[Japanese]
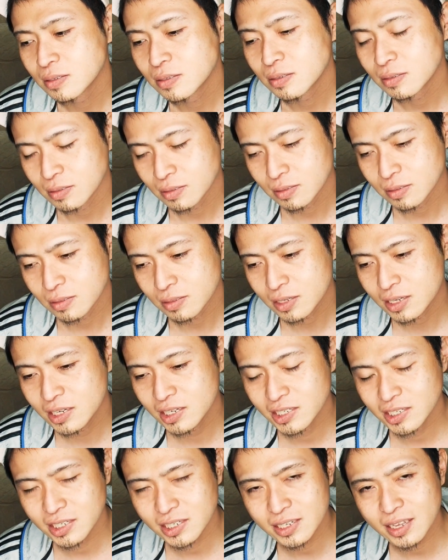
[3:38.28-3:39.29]
うん、起
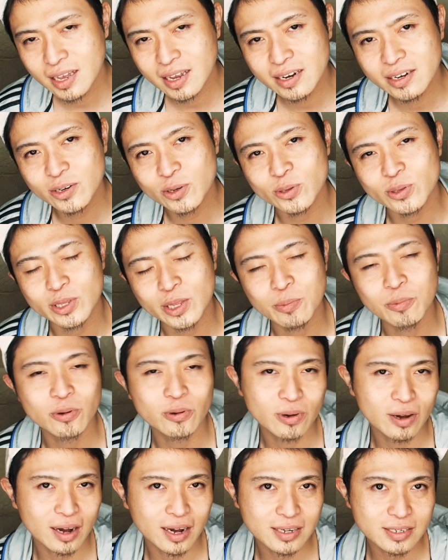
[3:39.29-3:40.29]
死燃料っても
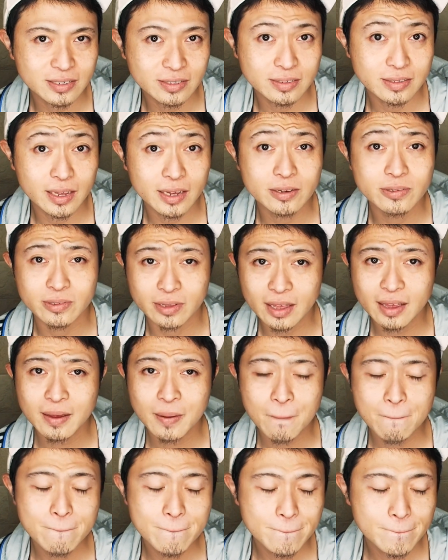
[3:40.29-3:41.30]
んがあるんだよね。